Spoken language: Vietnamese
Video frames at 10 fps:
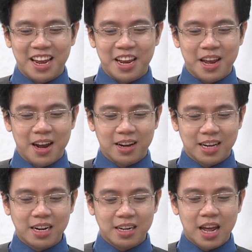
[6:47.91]
Thì uh,
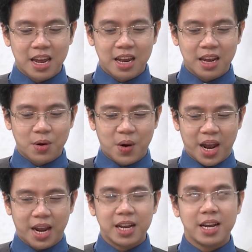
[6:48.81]
cách đây
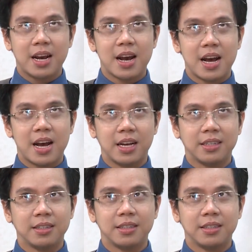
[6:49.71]
khoảng ờ,